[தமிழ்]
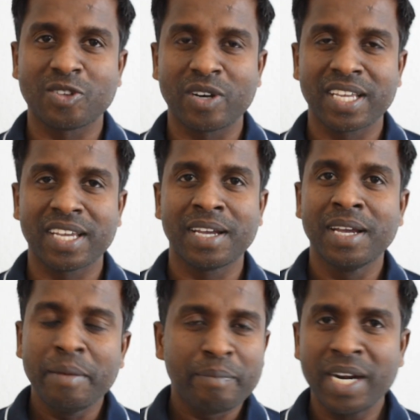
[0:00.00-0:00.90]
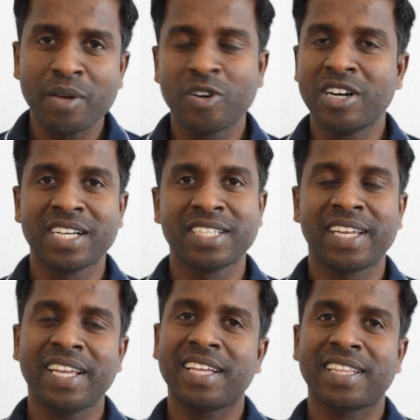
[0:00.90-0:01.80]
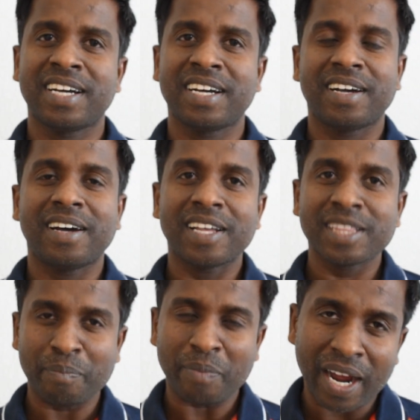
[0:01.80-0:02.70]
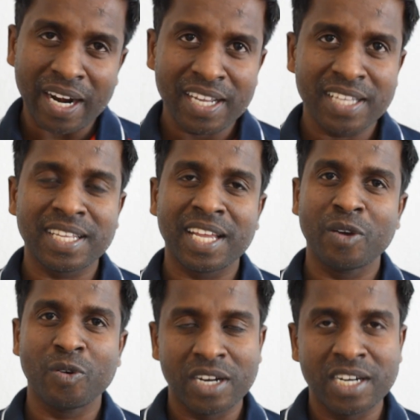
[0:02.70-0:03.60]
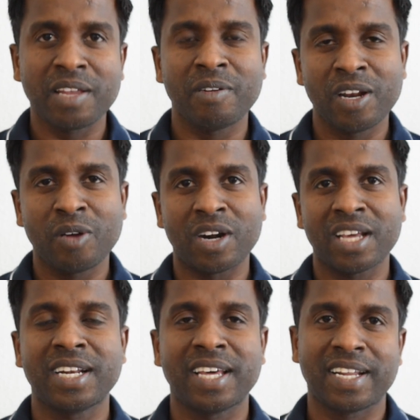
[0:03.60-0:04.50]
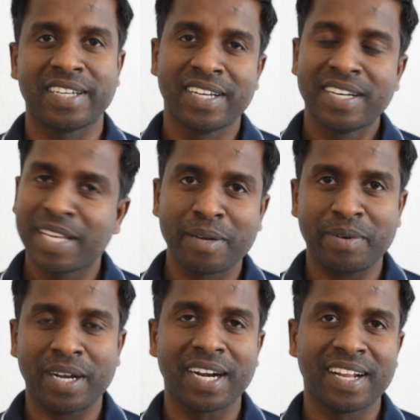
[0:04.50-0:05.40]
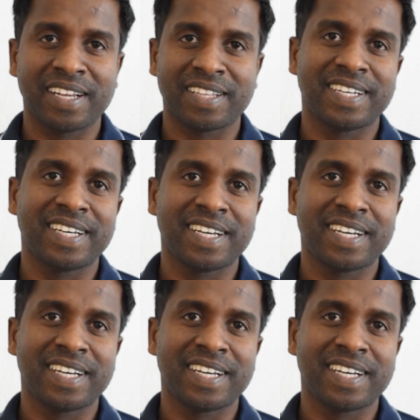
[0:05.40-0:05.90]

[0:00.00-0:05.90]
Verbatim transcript: சொன்னீங்க மேடம் உங்களுக்கு தெரியாதா அந்த பாண்டே சாரே ஒரு இன்டர்வியூவில் வளர்னாரு நீங்கள் பார்க்கலையாத